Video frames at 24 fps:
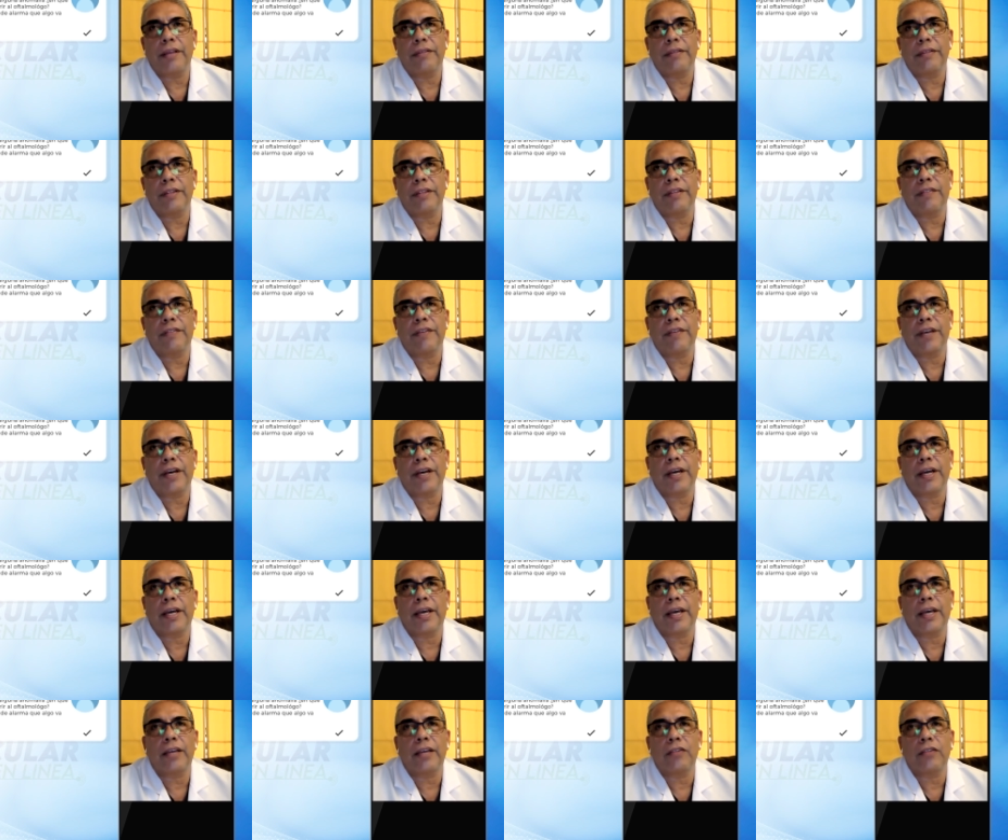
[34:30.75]
significa
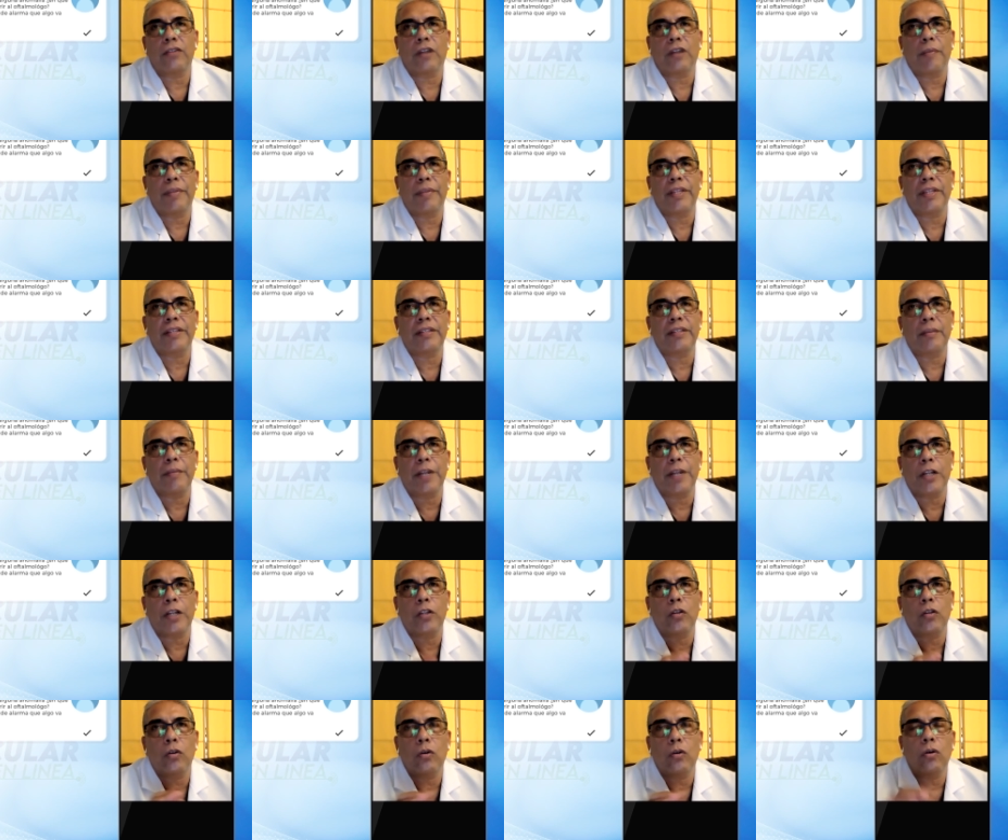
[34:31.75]
que solamente está
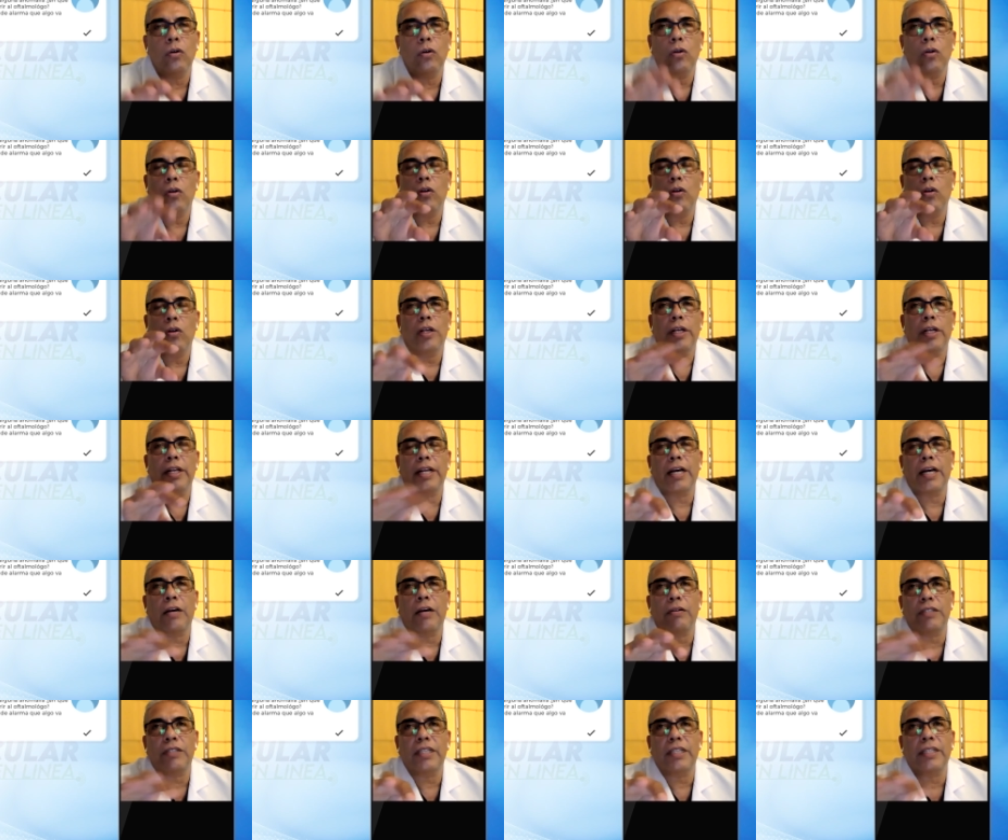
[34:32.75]
mirando, el
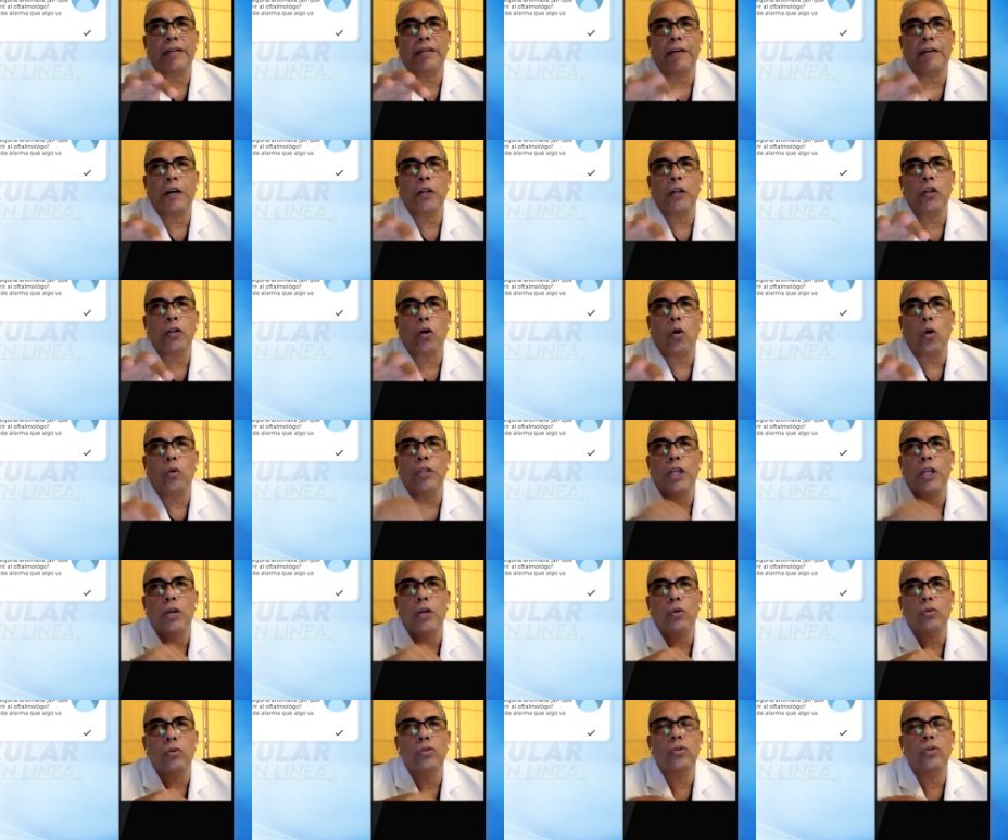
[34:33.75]
carro está trabajando con
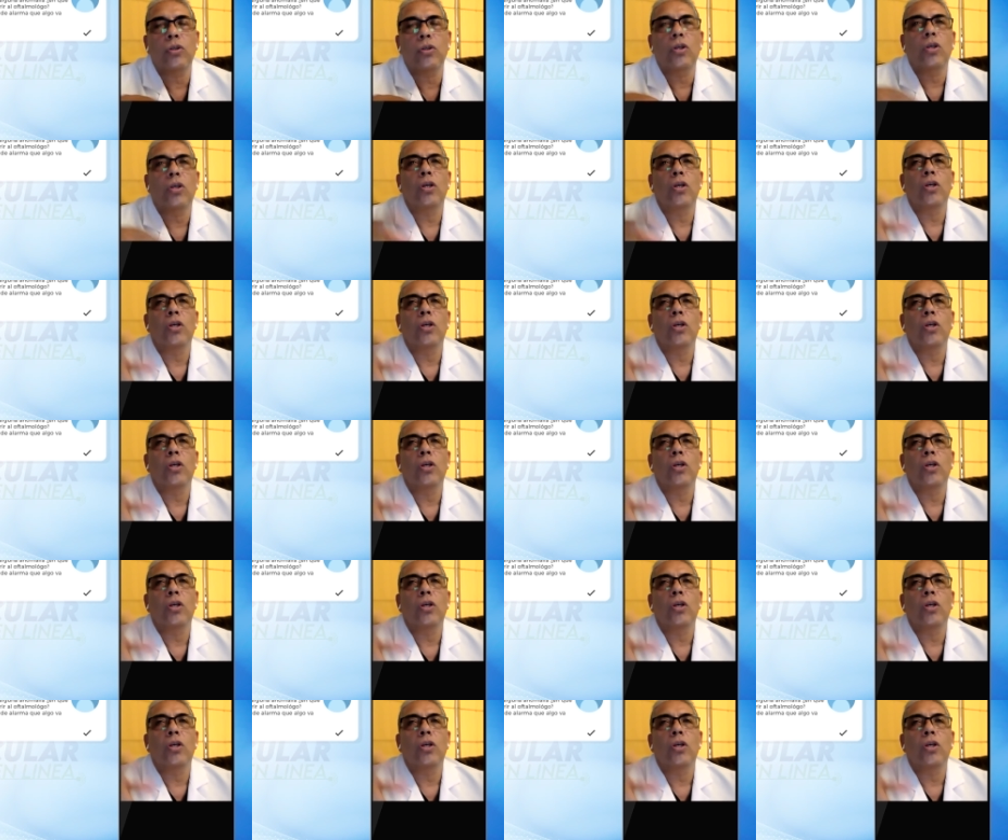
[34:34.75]
una luz.